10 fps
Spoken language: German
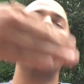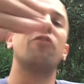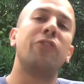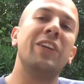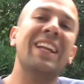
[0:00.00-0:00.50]

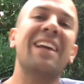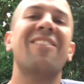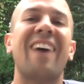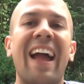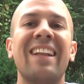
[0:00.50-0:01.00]
Und für
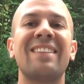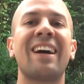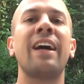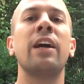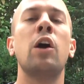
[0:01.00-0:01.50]
jede
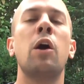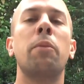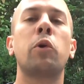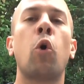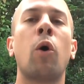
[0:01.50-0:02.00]
weitere
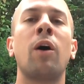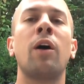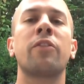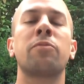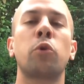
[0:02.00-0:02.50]
Beko das äh,